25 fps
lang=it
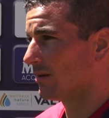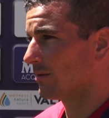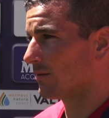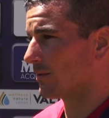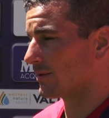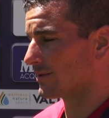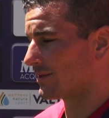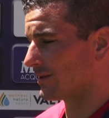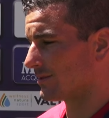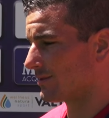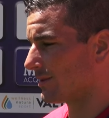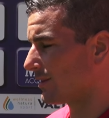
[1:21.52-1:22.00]

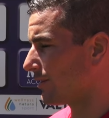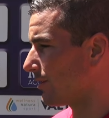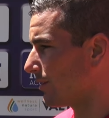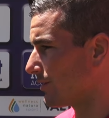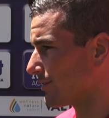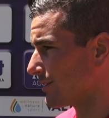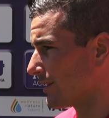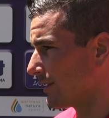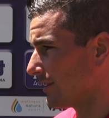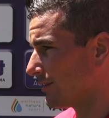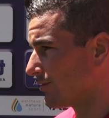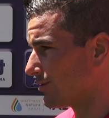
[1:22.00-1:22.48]
qualsiasi
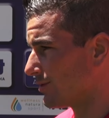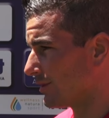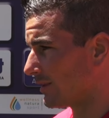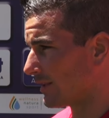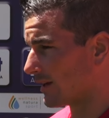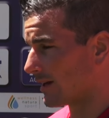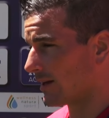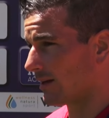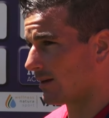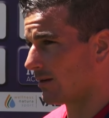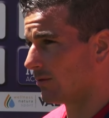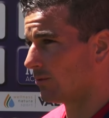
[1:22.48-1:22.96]
cosa
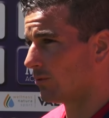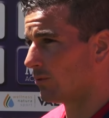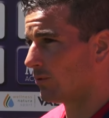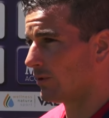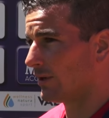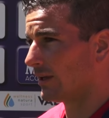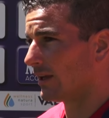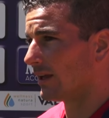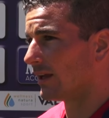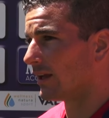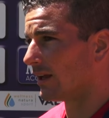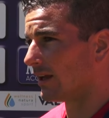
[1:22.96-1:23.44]
deciderà
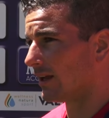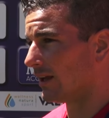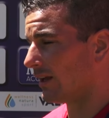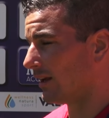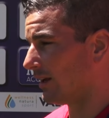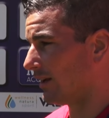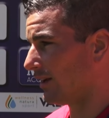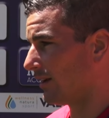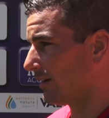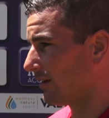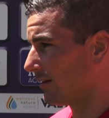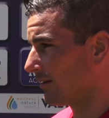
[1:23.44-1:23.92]
lui.
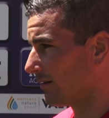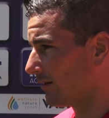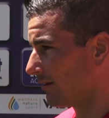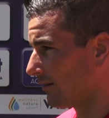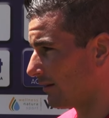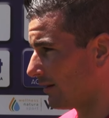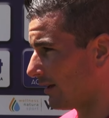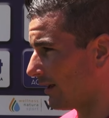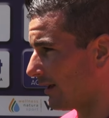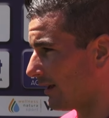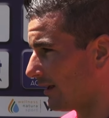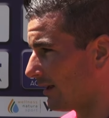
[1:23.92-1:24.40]

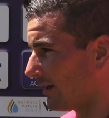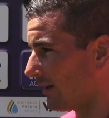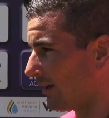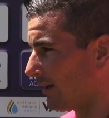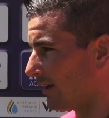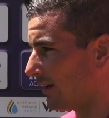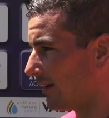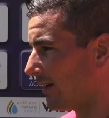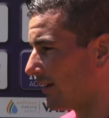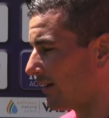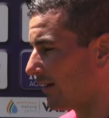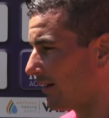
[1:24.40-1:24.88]

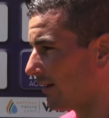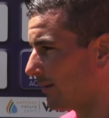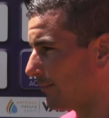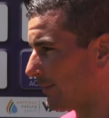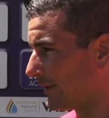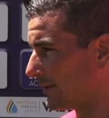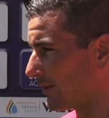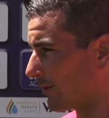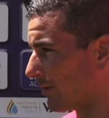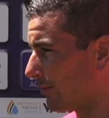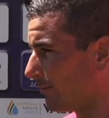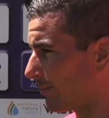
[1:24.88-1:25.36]
Eh, la
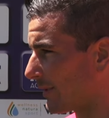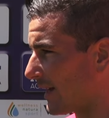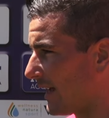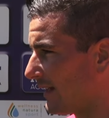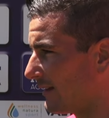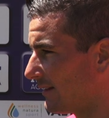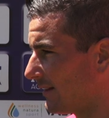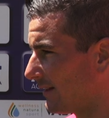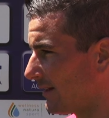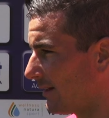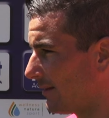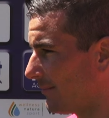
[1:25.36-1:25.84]
metterò in
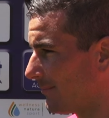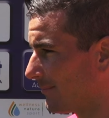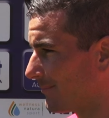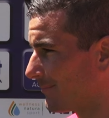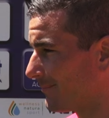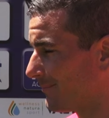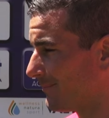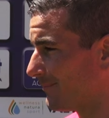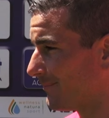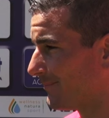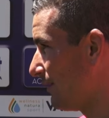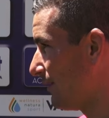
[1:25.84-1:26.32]
pratica.
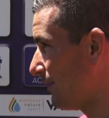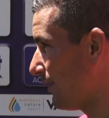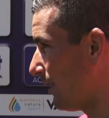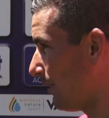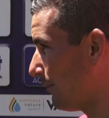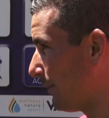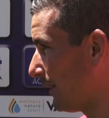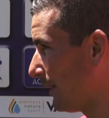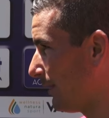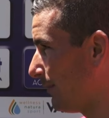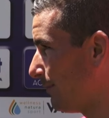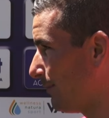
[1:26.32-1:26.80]

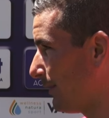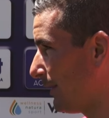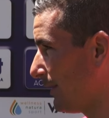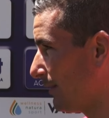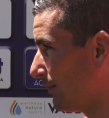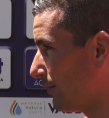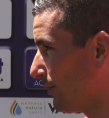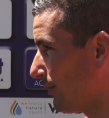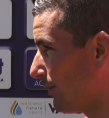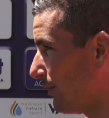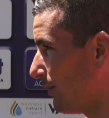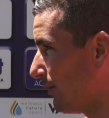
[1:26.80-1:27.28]
No, mi ha
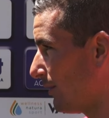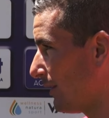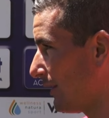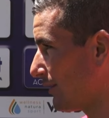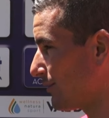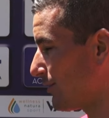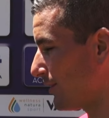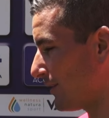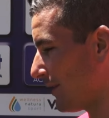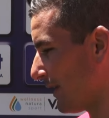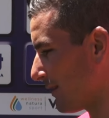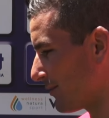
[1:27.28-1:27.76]
dipinto
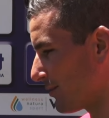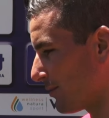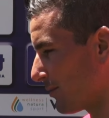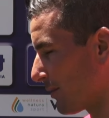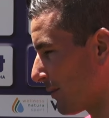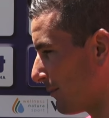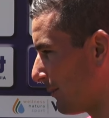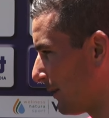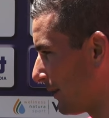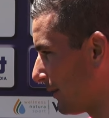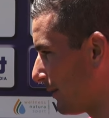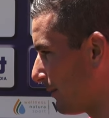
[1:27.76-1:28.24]
la città
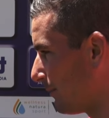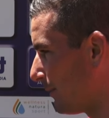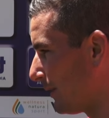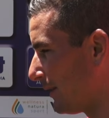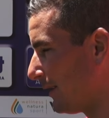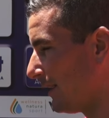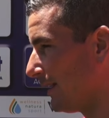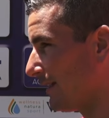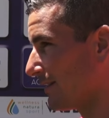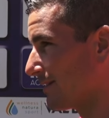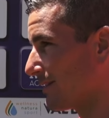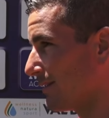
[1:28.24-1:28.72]
sicuramente
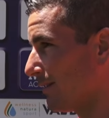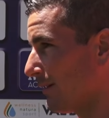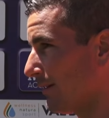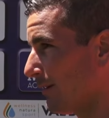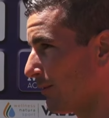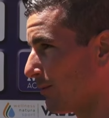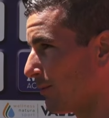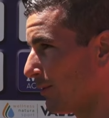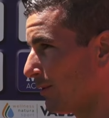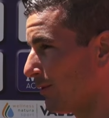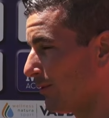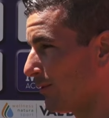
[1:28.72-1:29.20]

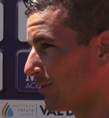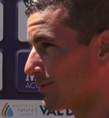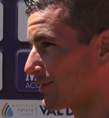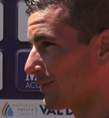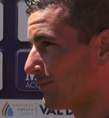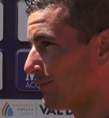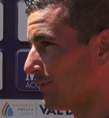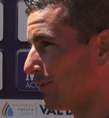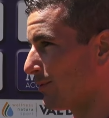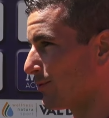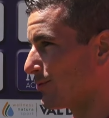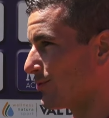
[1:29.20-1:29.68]
bellissima, quello lo
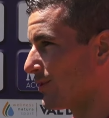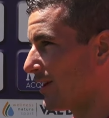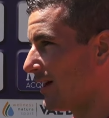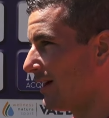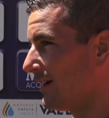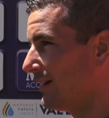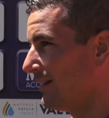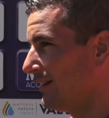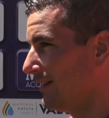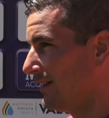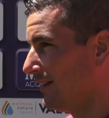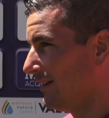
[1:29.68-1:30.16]
sapevo
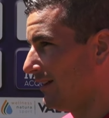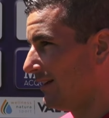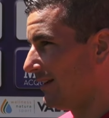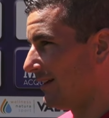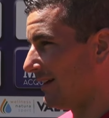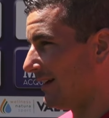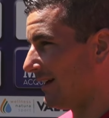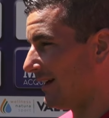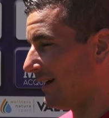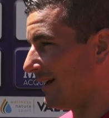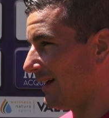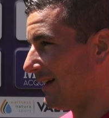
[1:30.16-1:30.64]
già.
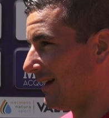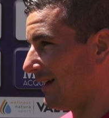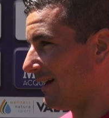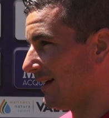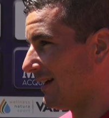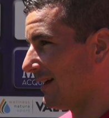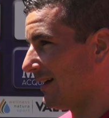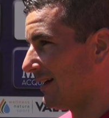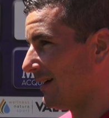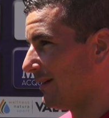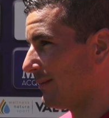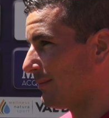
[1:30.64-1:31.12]

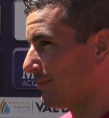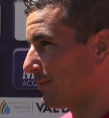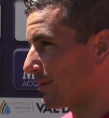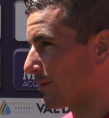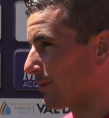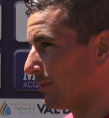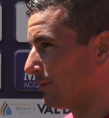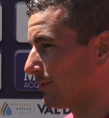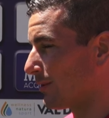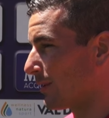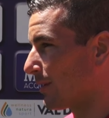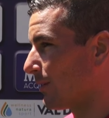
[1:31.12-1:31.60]
Eh, per
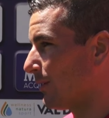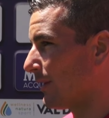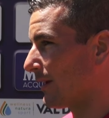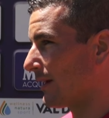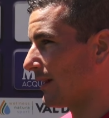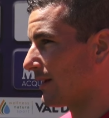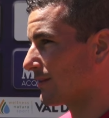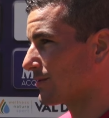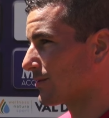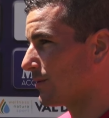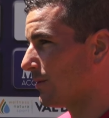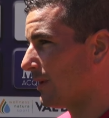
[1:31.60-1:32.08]
quanto
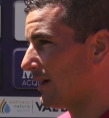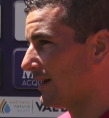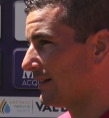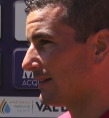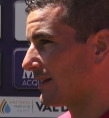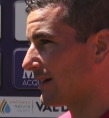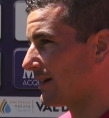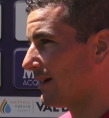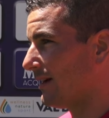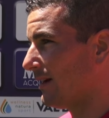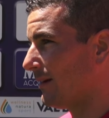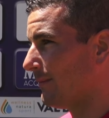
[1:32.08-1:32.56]
riguarda la
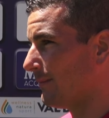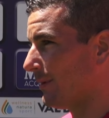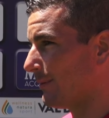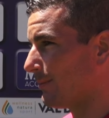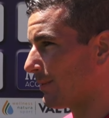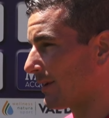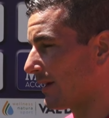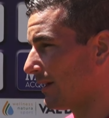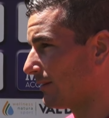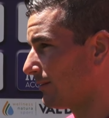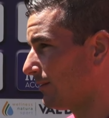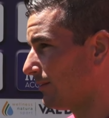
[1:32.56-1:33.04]
squadra mi ha
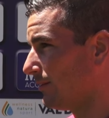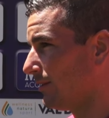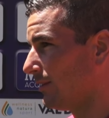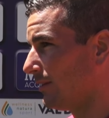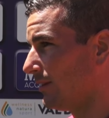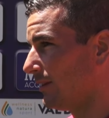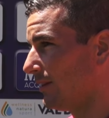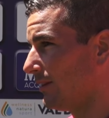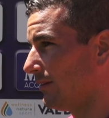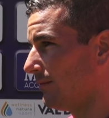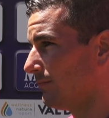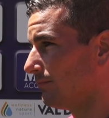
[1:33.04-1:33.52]
parlato di,
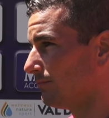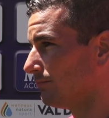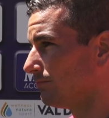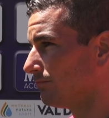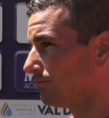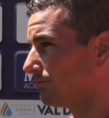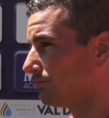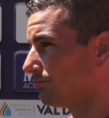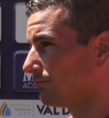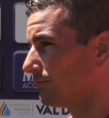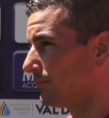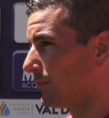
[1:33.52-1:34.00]

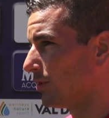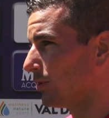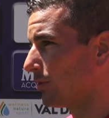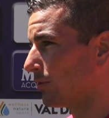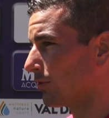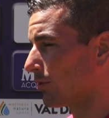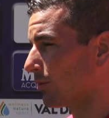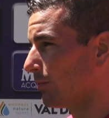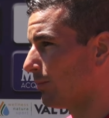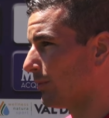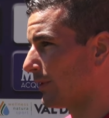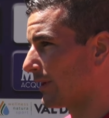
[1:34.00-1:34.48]
mm, di, un
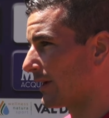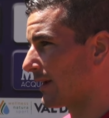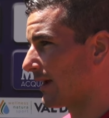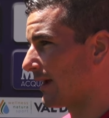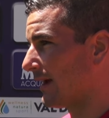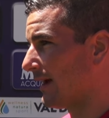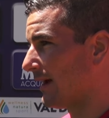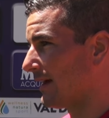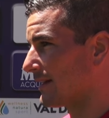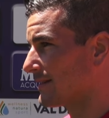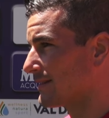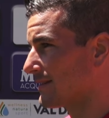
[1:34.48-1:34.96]
gruppo di
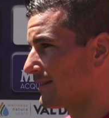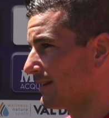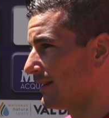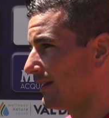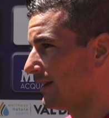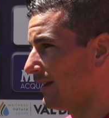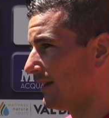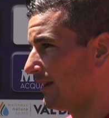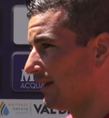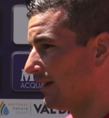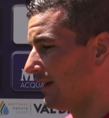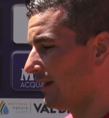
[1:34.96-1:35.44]

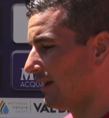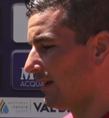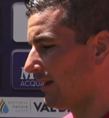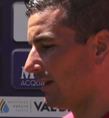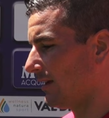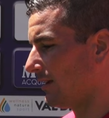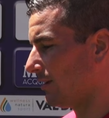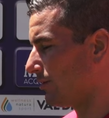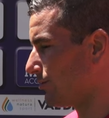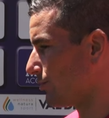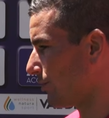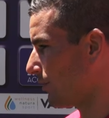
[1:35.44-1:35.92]

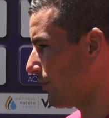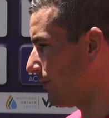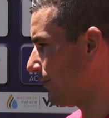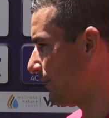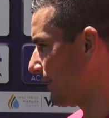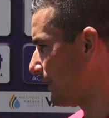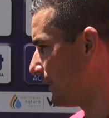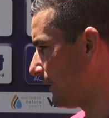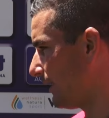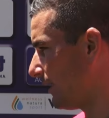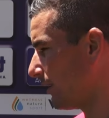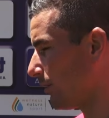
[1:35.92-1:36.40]
ragazzi
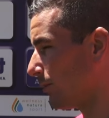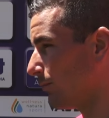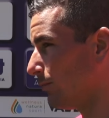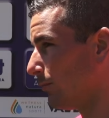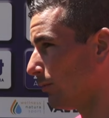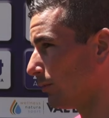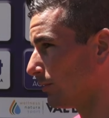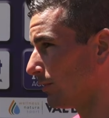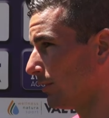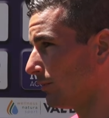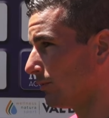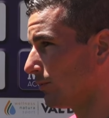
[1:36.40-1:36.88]
giovani con
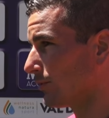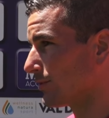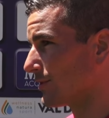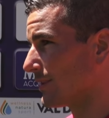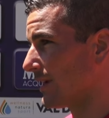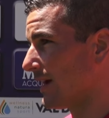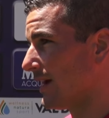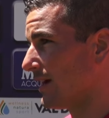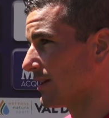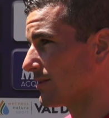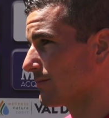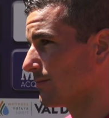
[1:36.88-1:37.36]
molto
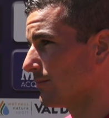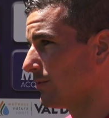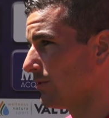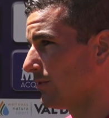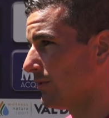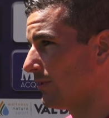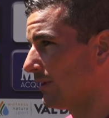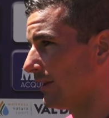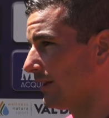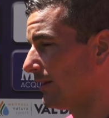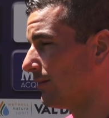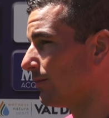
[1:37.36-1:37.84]

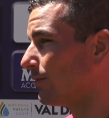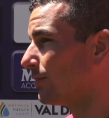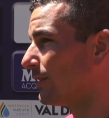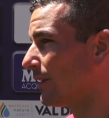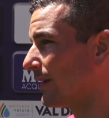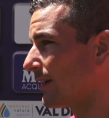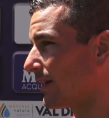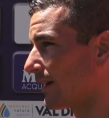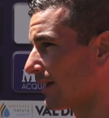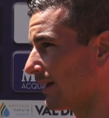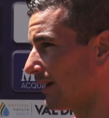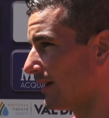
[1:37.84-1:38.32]
entusiasmo e devo
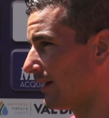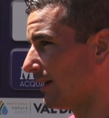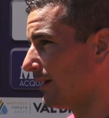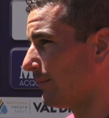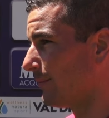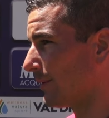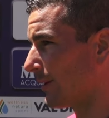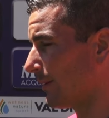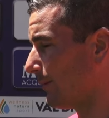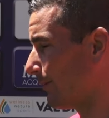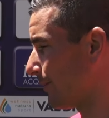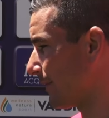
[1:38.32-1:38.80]
dire che
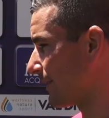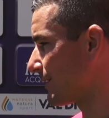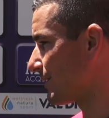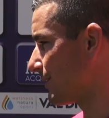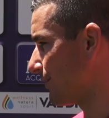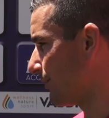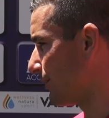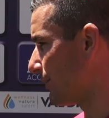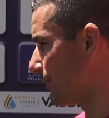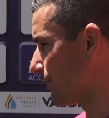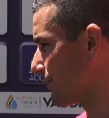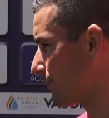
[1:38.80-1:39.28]
le prime
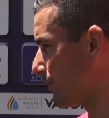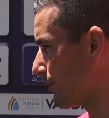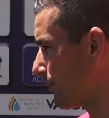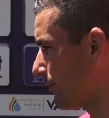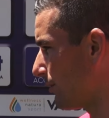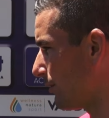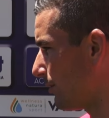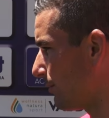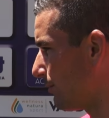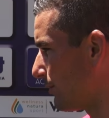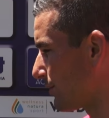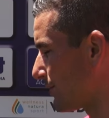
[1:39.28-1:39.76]
impressioni
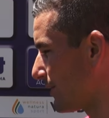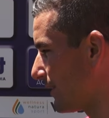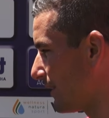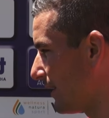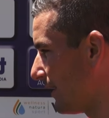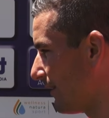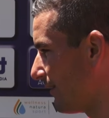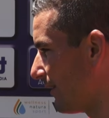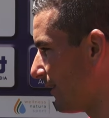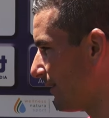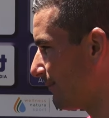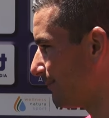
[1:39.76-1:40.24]
sono
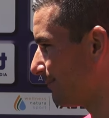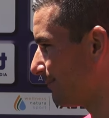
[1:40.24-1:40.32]
positive.